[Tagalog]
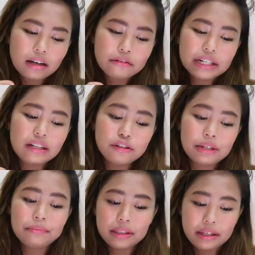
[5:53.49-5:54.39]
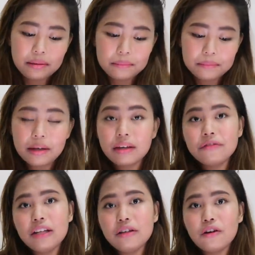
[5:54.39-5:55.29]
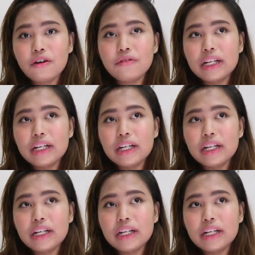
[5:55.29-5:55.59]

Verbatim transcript: Real dream team. Feeling ko,